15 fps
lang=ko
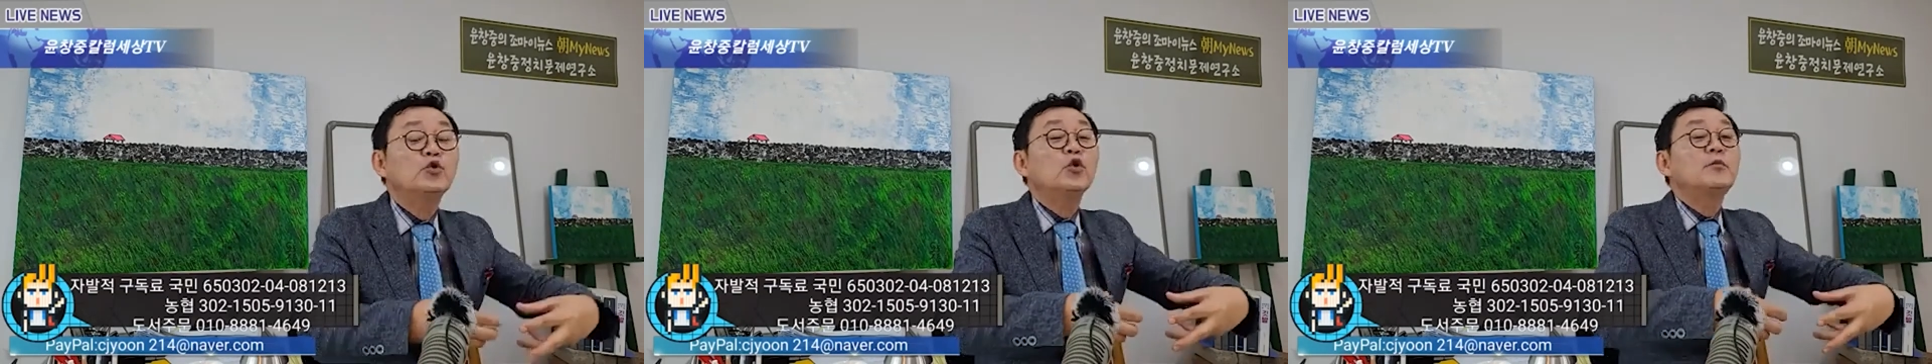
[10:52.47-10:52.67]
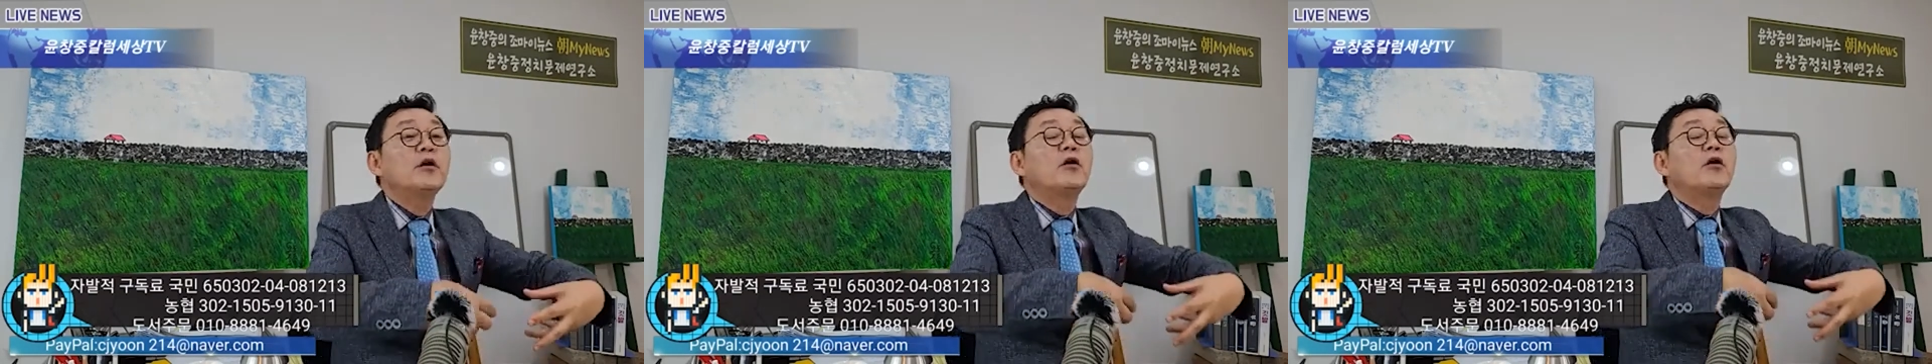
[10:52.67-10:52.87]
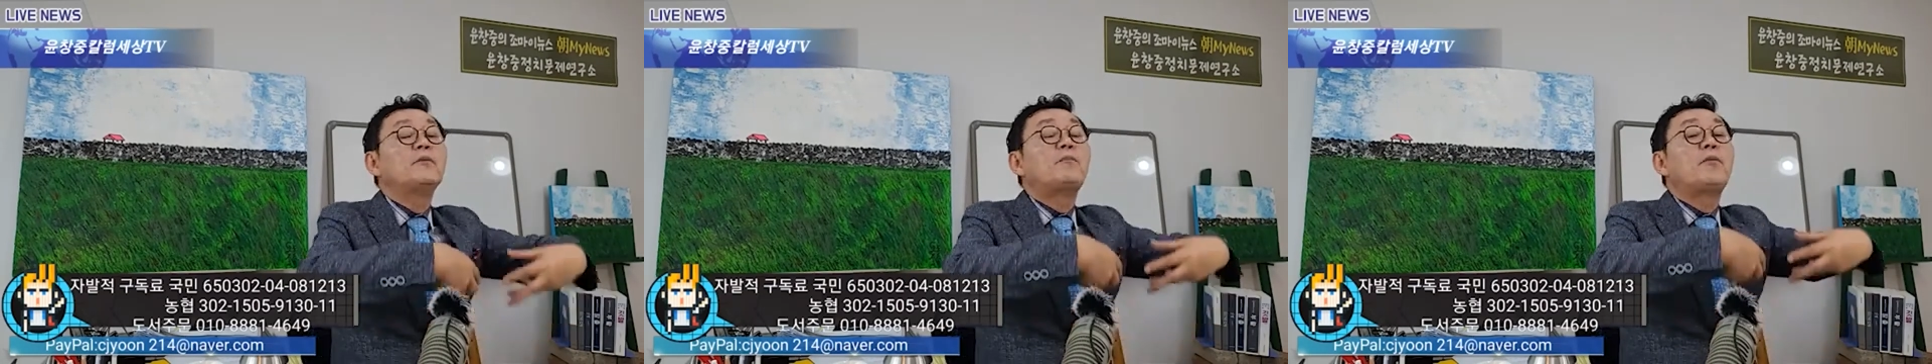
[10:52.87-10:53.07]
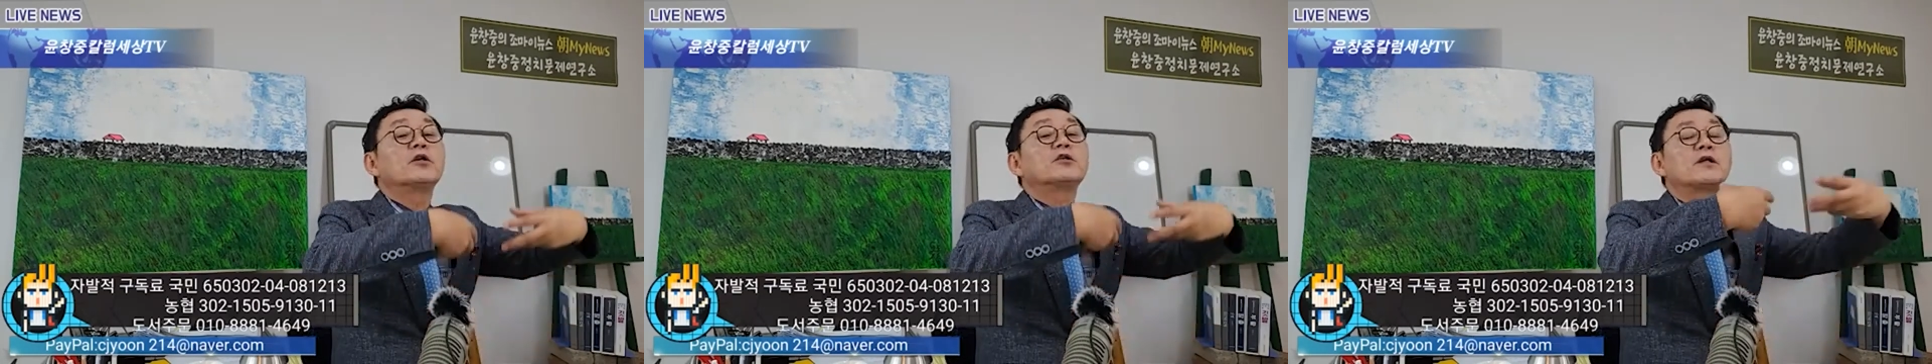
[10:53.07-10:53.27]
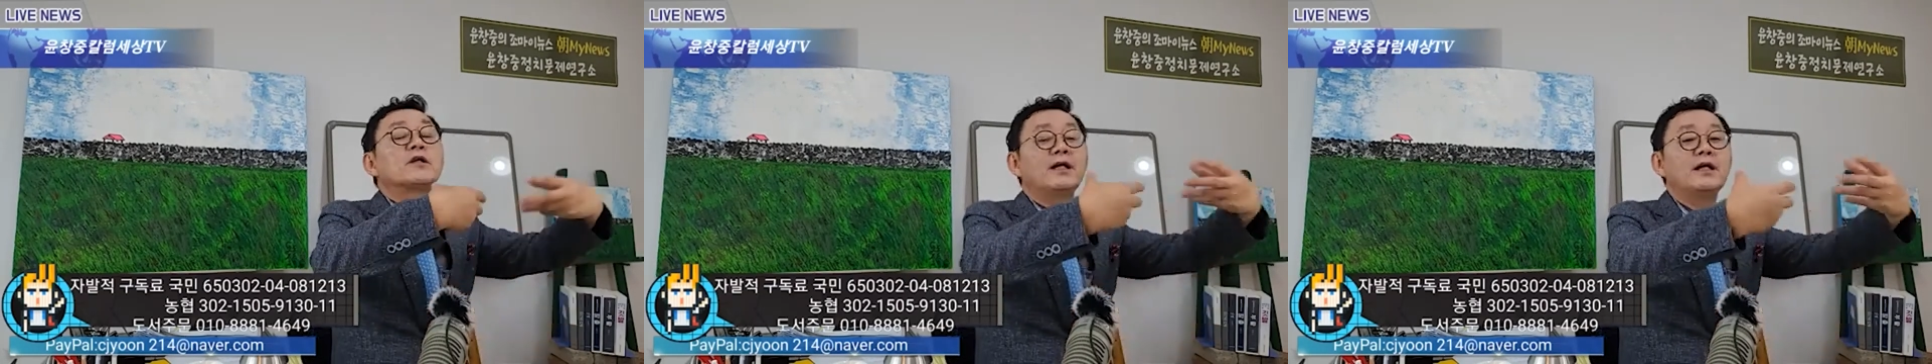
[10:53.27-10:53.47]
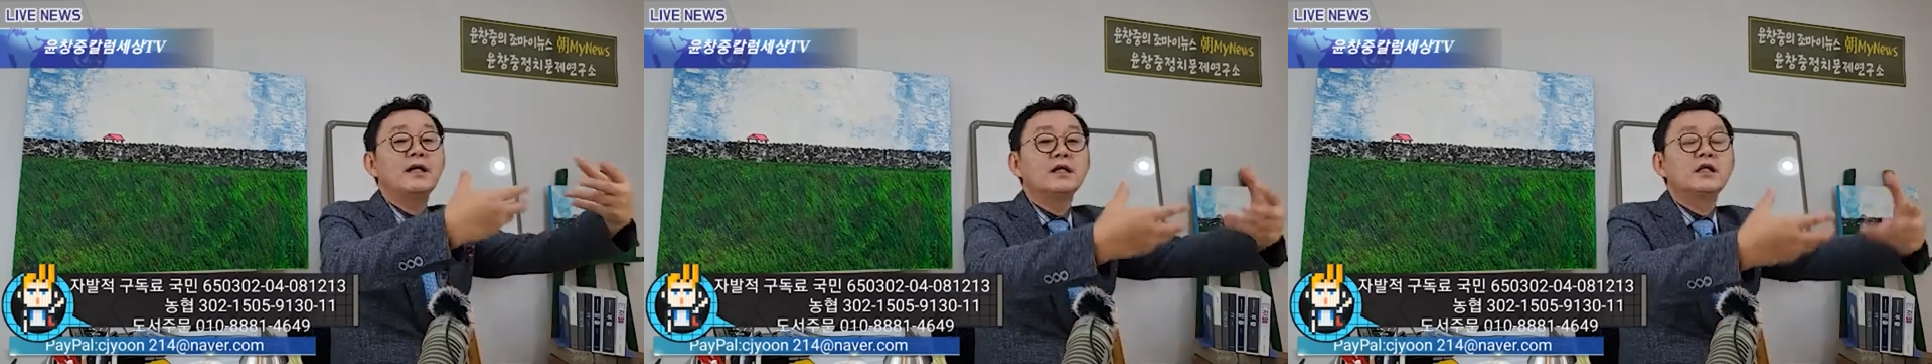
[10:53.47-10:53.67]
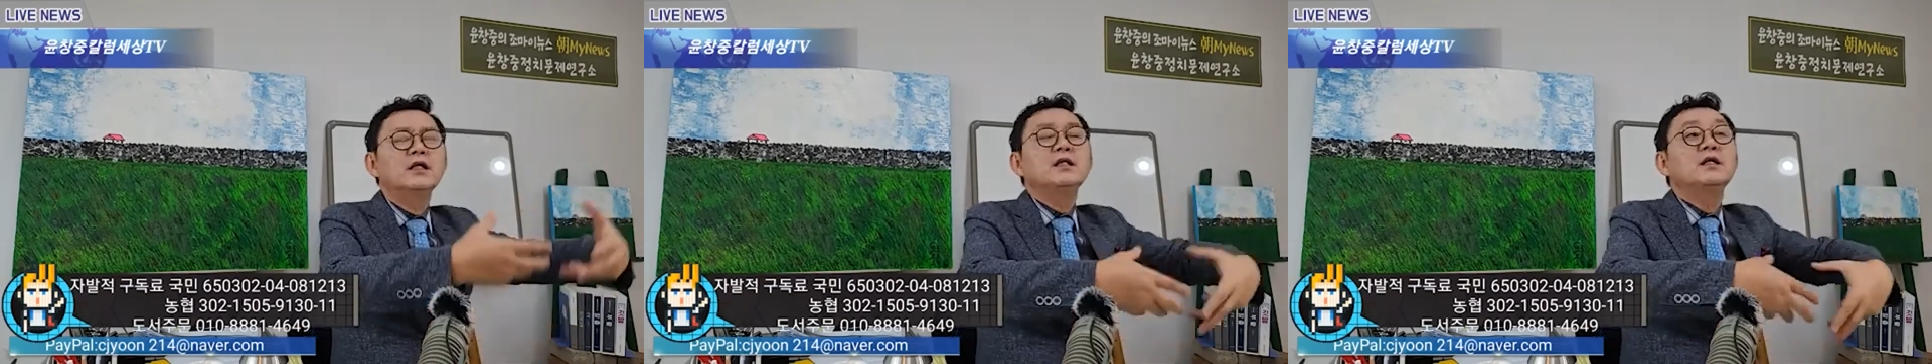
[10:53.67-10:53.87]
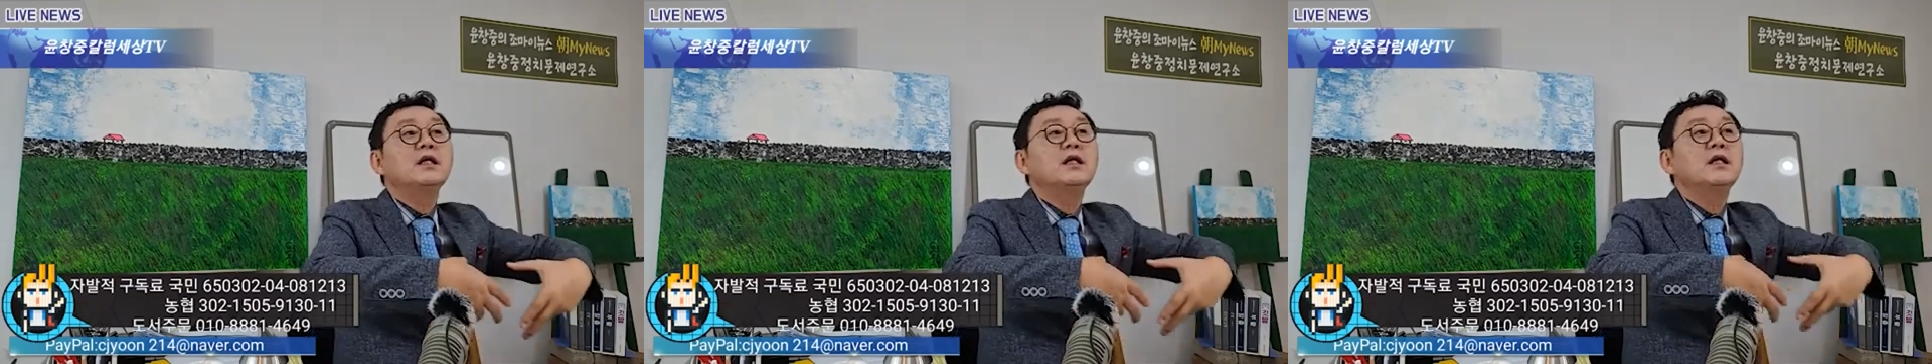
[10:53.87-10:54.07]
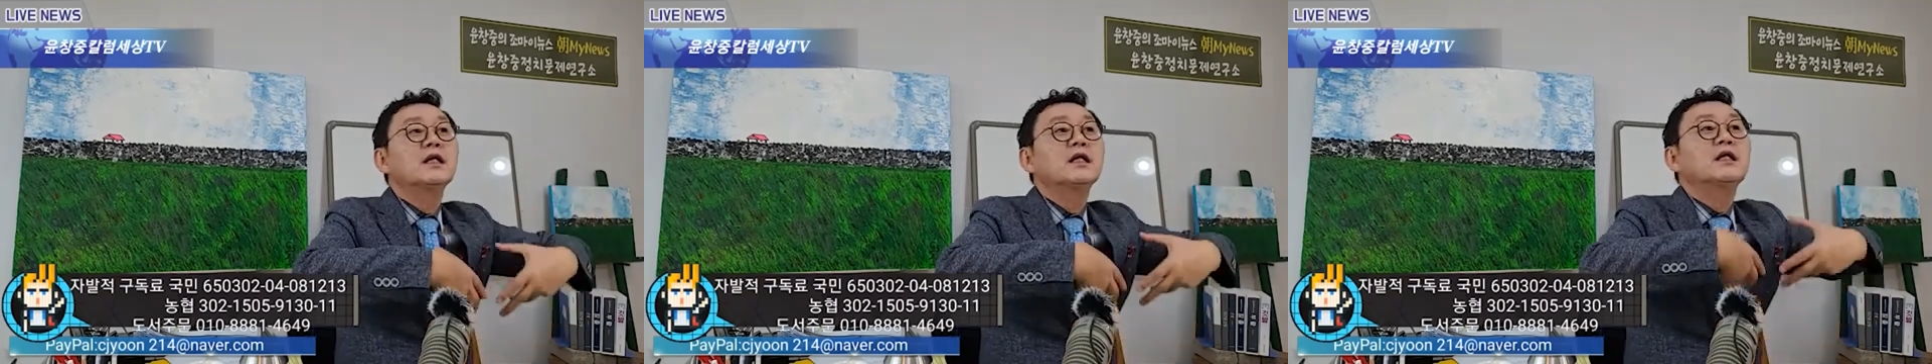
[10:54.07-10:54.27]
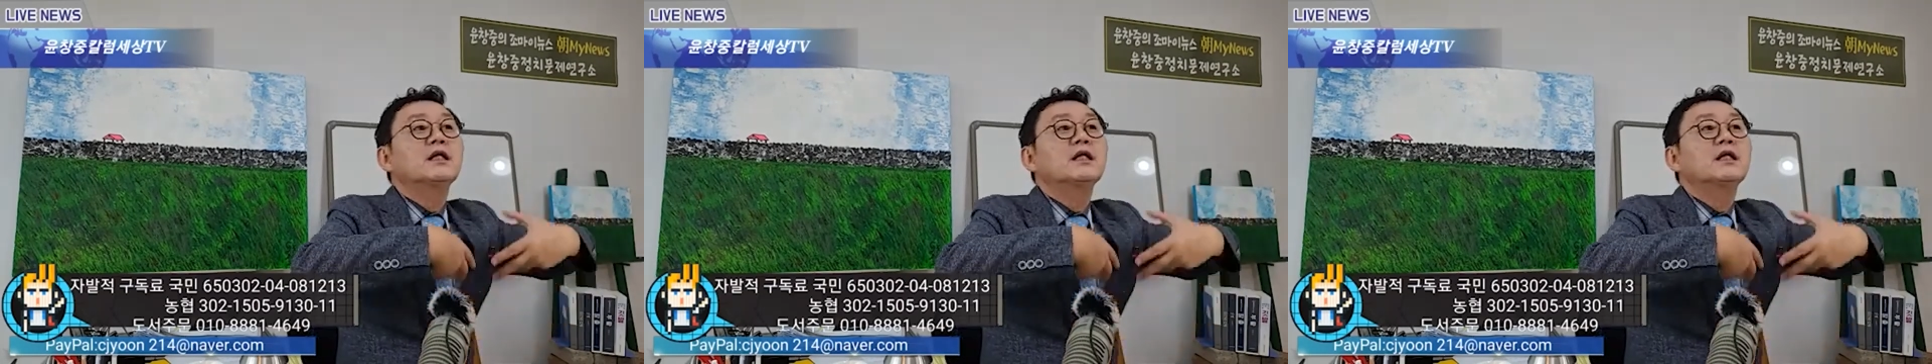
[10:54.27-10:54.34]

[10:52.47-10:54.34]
누명을 벗어나, 그,